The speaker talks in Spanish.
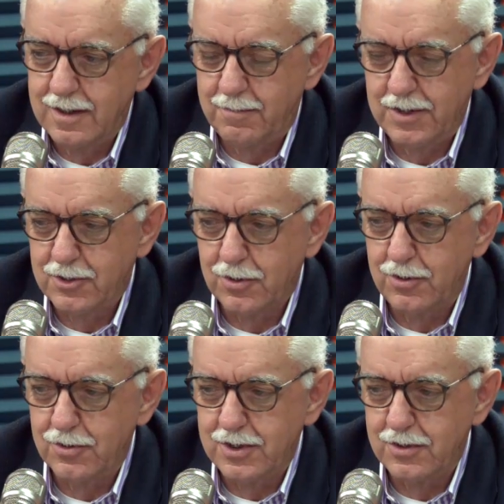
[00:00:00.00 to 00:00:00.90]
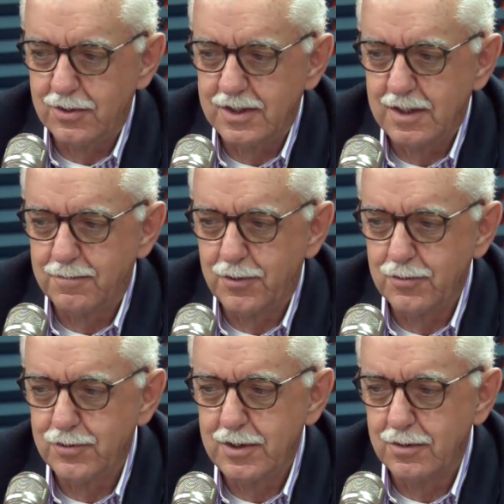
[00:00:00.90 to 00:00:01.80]
de petróleos en donde se han
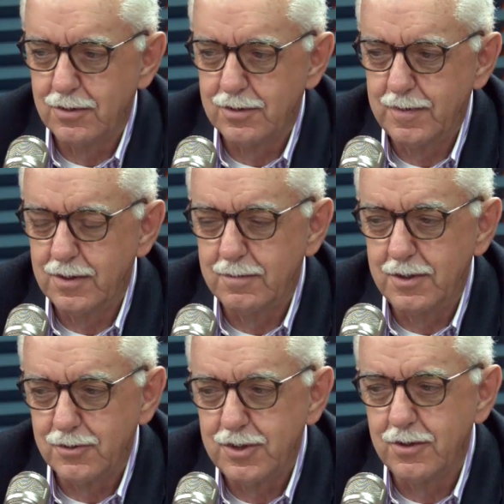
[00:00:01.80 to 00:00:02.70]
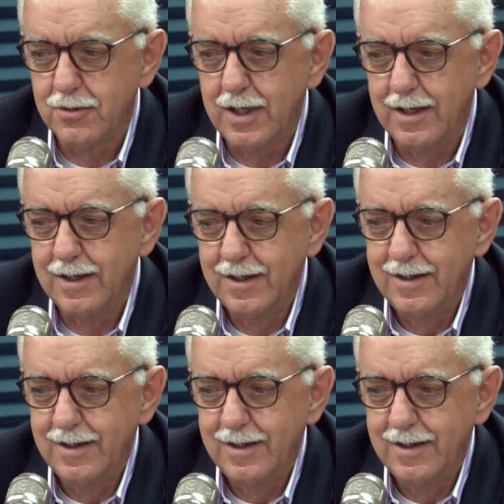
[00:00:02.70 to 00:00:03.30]
producido los fenómenos, sino que